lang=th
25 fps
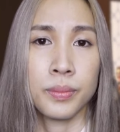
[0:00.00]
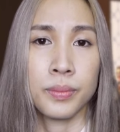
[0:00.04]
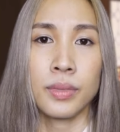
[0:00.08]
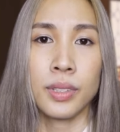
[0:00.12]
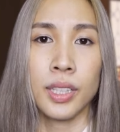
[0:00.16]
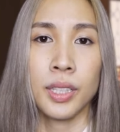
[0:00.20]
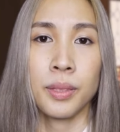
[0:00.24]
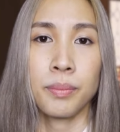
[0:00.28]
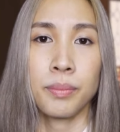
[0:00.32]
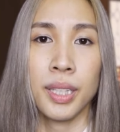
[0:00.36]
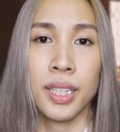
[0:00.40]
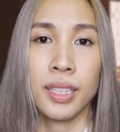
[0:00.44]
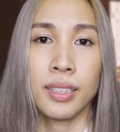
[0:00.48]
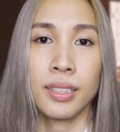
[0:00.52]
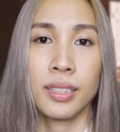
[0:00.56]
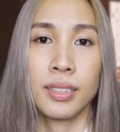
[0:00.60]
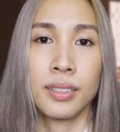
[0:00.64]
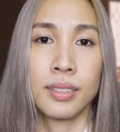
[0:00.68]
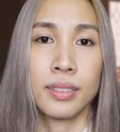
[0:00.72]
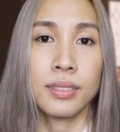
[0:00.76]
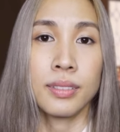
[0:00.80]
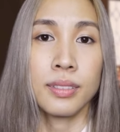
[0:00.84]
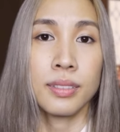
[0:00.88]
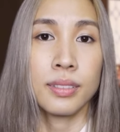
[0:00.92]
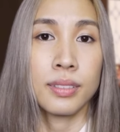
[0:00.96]
ทำไมถึง
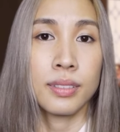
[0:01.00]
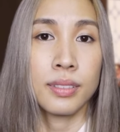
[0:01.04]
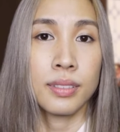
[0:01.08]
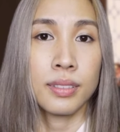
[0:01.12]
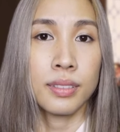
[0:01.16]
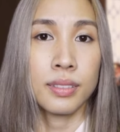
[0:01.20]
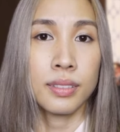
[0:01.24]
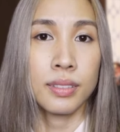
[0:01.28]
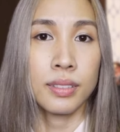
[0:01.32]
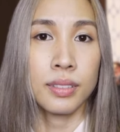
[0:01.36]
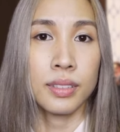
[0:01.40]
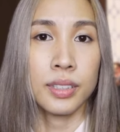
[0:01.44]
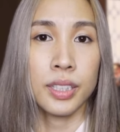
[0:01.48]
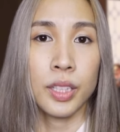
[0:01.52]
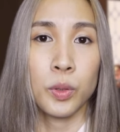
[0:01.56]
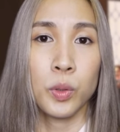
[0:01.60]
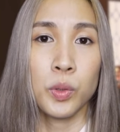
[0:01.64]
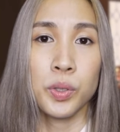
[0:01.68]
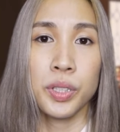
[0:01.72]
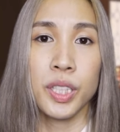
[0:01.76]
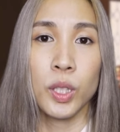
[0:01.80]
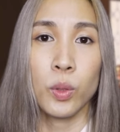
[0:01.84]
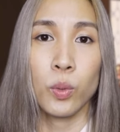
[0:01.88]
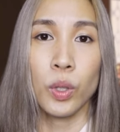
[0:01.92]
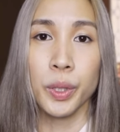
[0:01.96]
ยัง
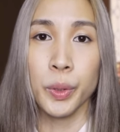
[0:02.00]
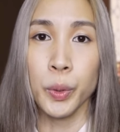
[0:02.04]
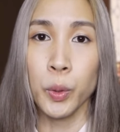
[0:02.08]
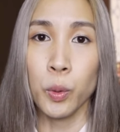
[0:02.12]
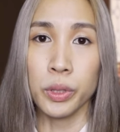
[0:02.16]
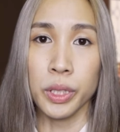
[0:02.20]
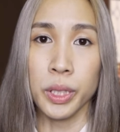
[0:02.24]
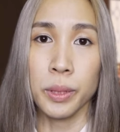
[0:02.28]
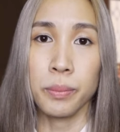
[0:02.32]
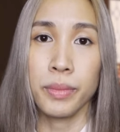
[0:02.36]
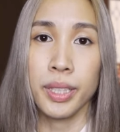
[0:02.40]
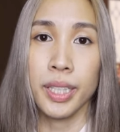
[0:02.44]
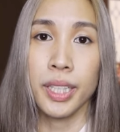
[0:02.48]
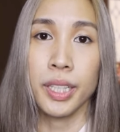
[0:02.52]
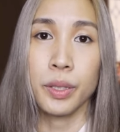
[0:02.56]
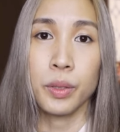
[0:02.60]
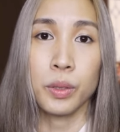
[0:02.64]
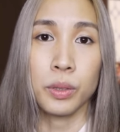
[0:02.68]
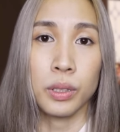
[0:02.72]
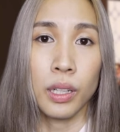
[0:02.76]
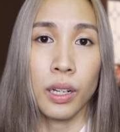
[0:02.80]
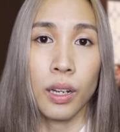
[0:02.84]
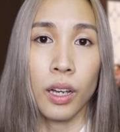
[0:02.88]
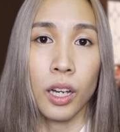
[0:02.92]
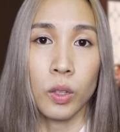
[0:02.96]
รู้สึกว่าถูกตำหนิอยู่
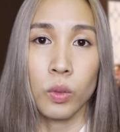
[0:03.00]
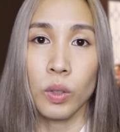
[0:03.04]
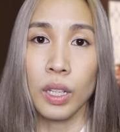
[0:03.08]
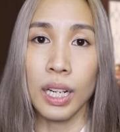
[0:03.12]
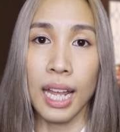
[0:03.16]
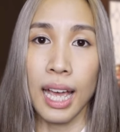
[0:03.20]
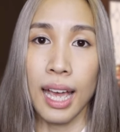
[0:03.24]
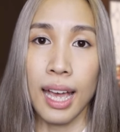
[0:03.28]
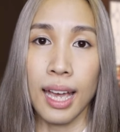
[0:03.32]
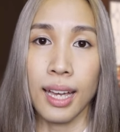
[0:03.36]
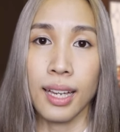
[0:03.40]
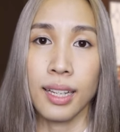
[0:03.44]
ตลอดเวลา